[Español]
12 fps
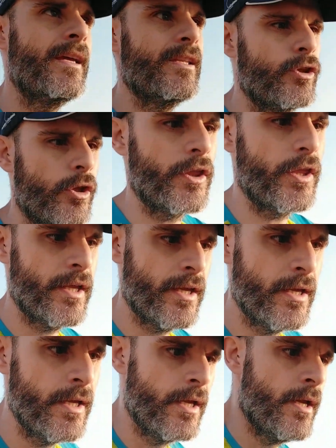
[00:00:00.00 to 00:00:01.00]
Entonces,
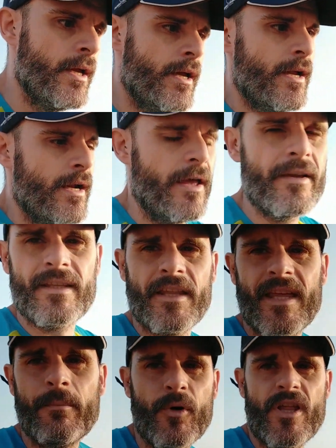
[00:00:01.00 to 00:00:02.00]
la
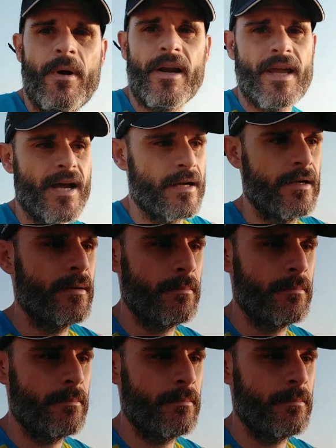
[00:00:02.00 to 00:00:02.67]
distancia puede variar.